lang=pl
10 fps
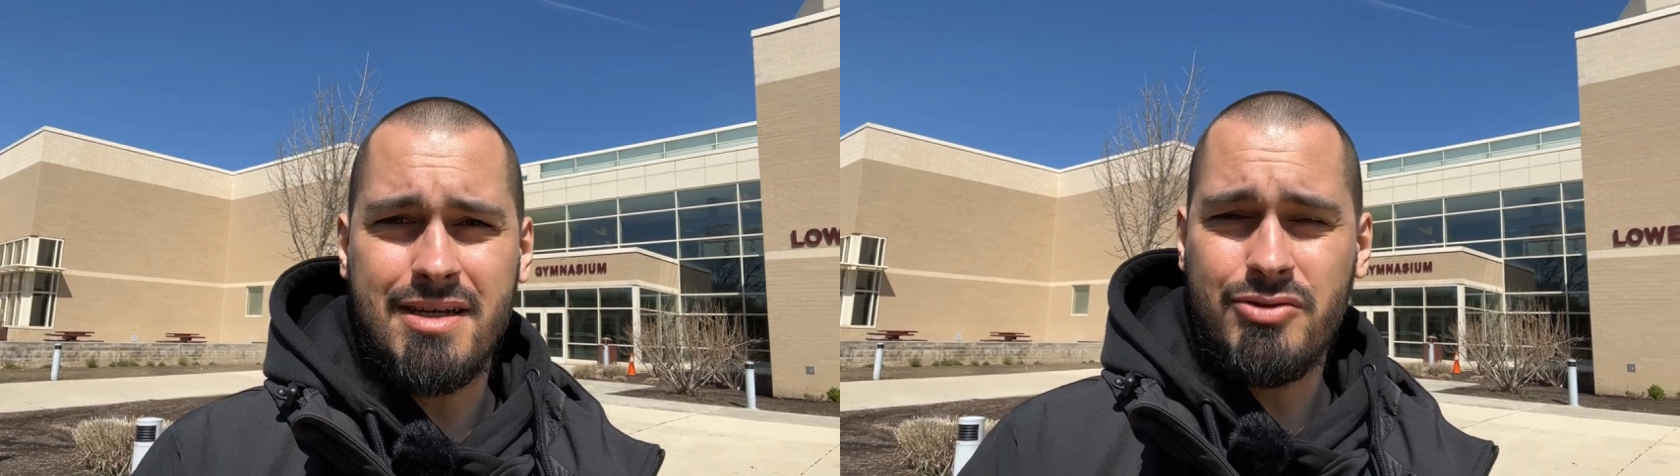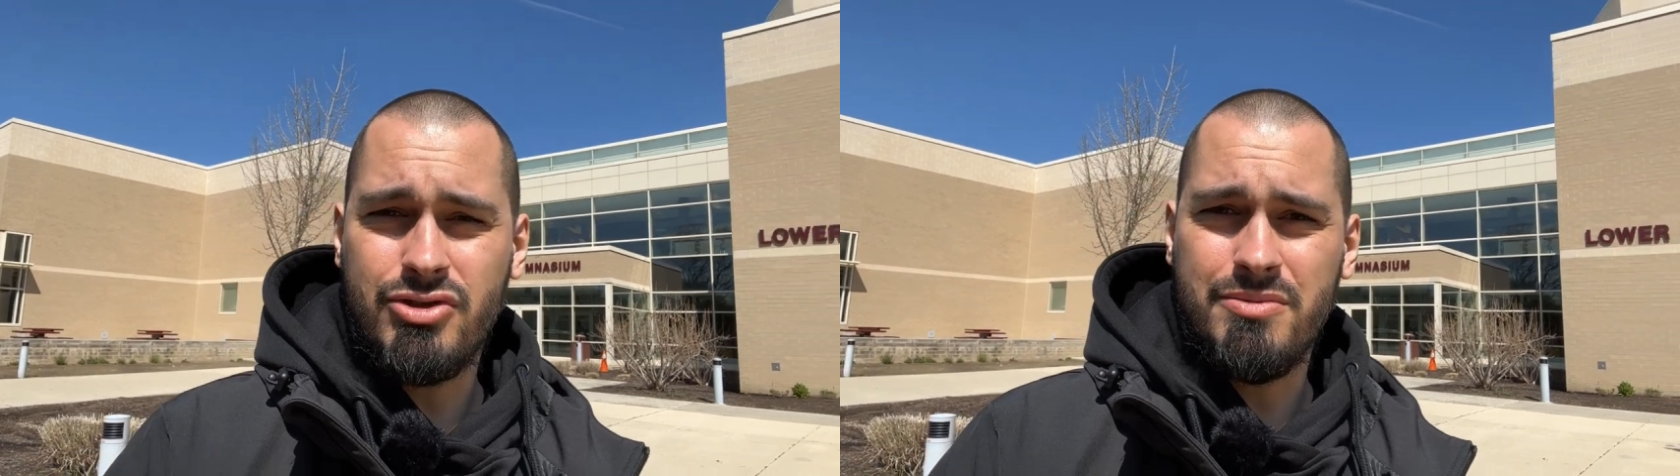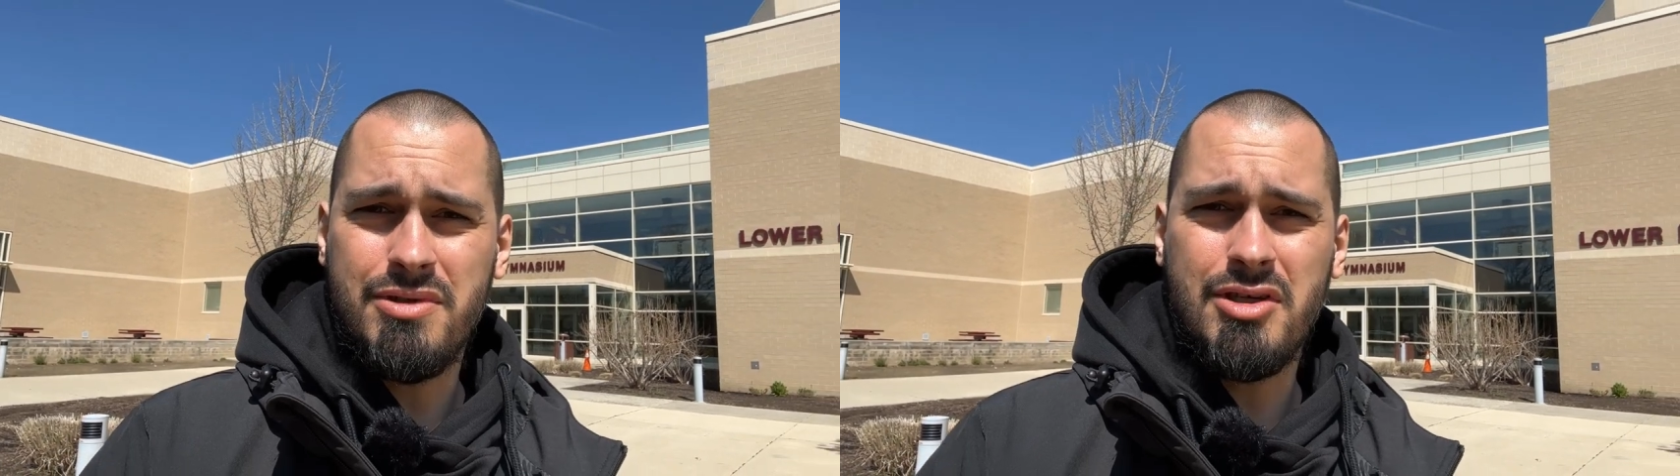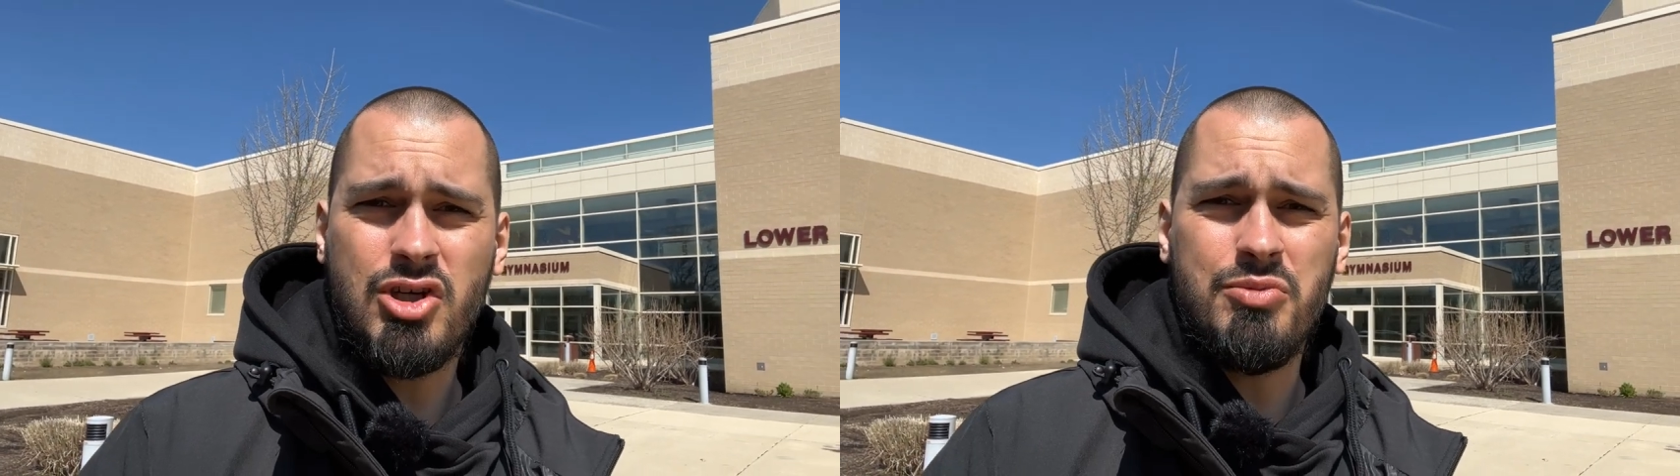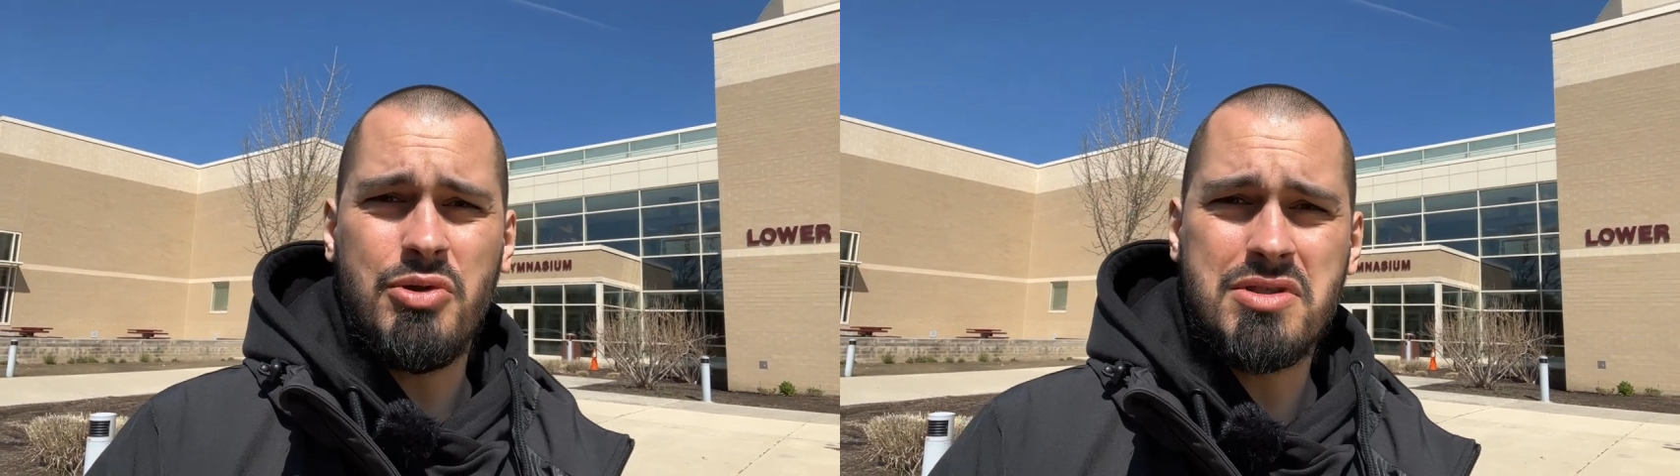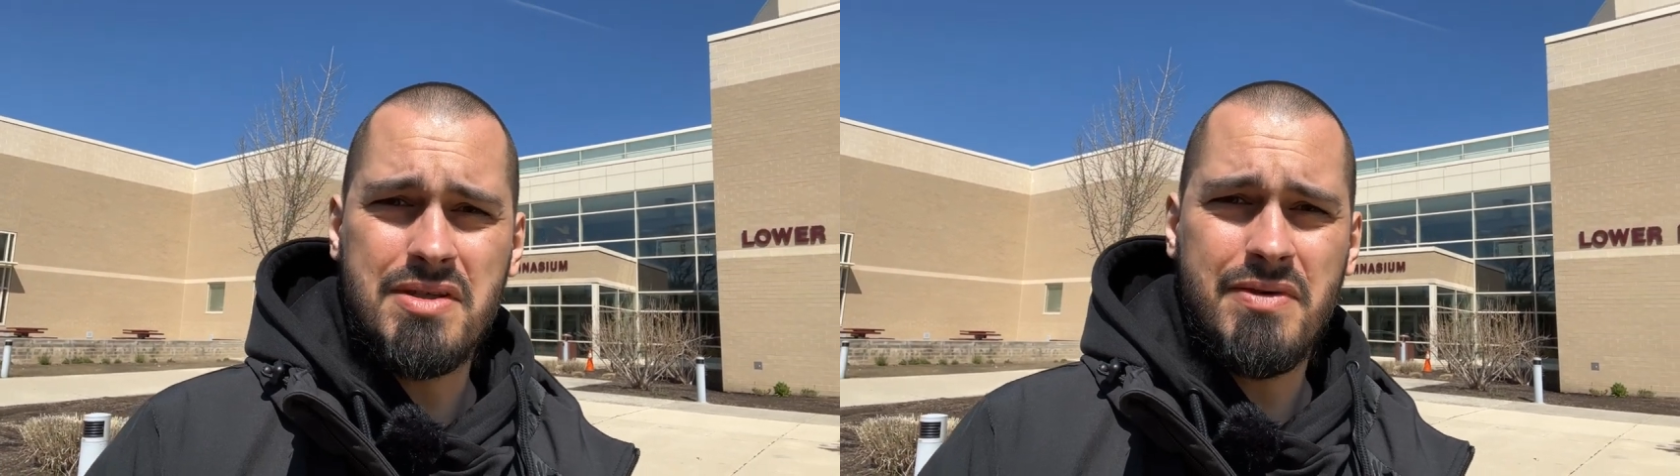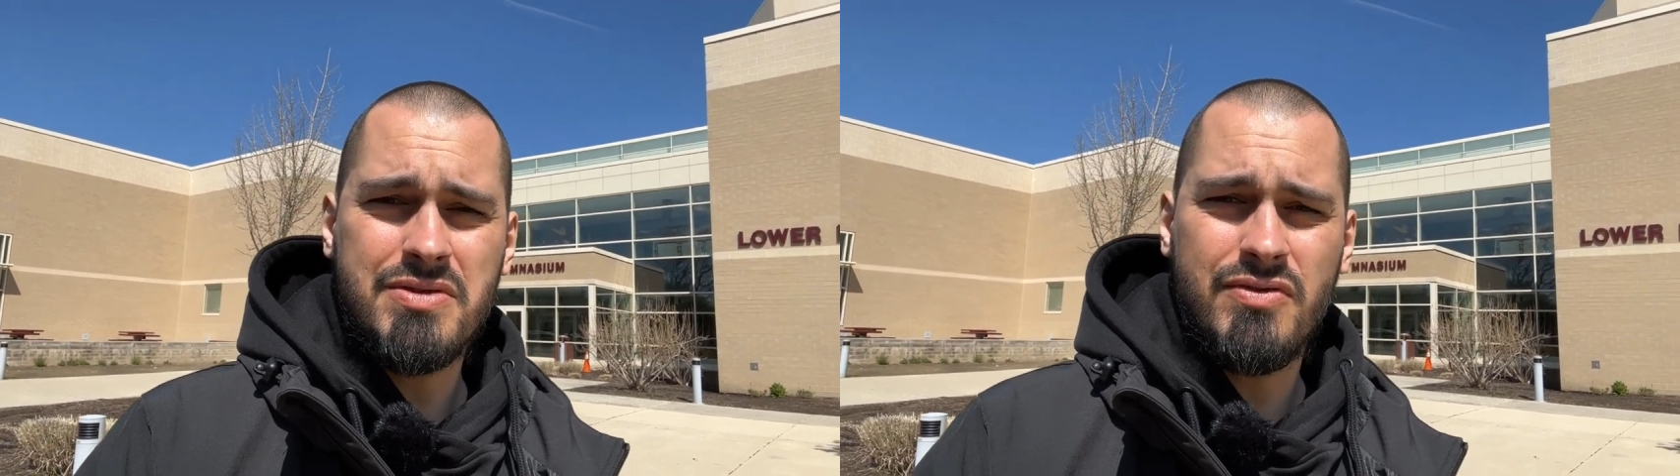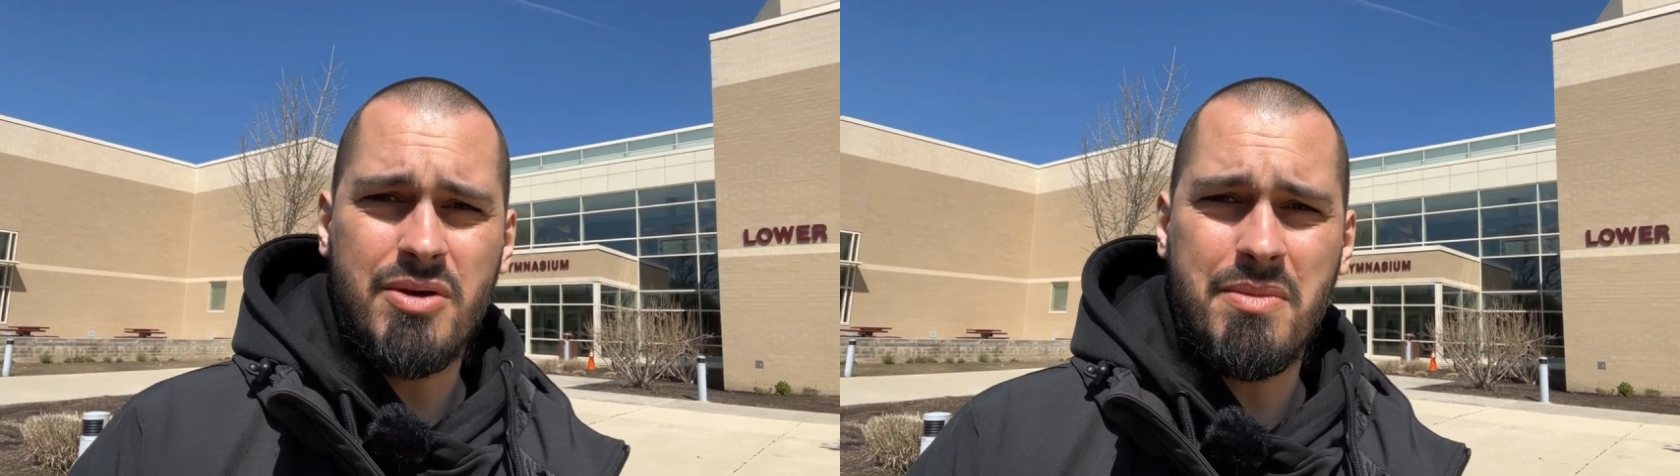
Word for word: na którym e, Kobe rozrywał swoje